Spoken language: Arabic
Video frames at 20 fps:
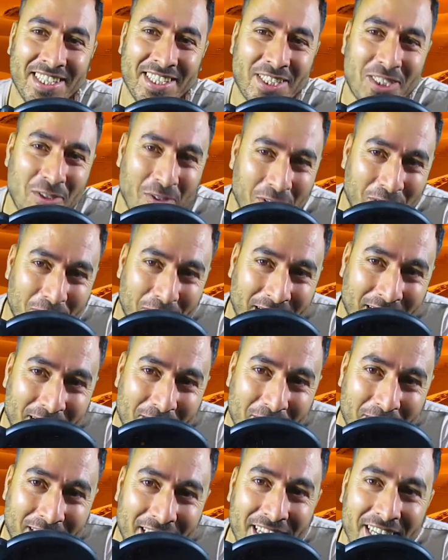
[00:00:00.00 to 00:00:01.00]
تصور معايا
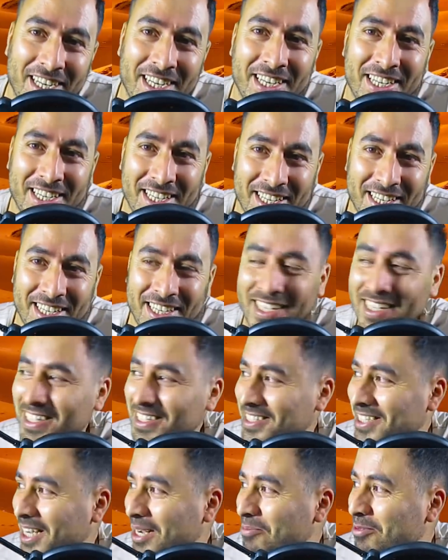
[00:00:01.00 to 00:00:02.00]
دابا
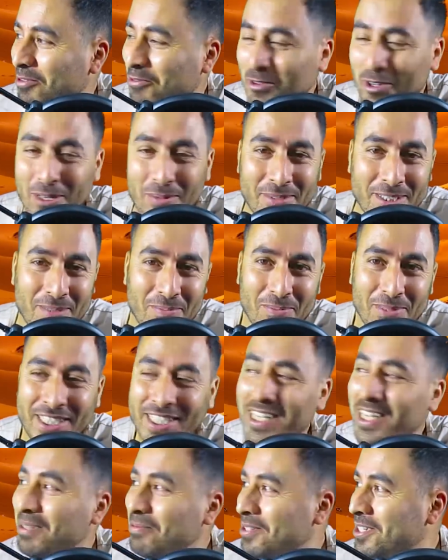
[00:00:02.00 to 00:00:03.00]
صحاب الفول المدمس
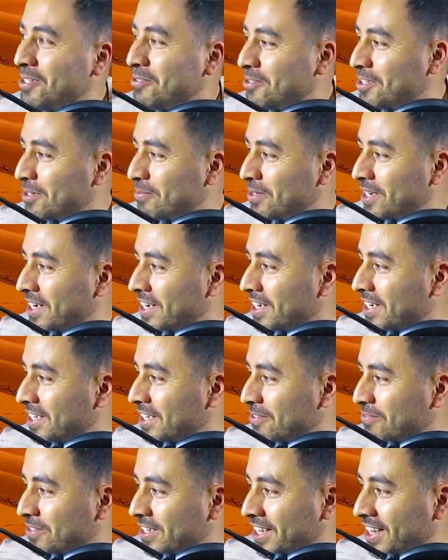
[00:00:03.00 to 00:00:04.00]
كيبكيو دابا
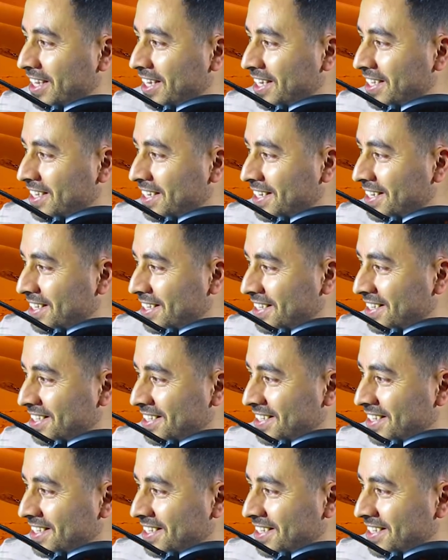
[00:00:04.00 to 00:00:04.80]
حاليا في هذه اللحظه هذه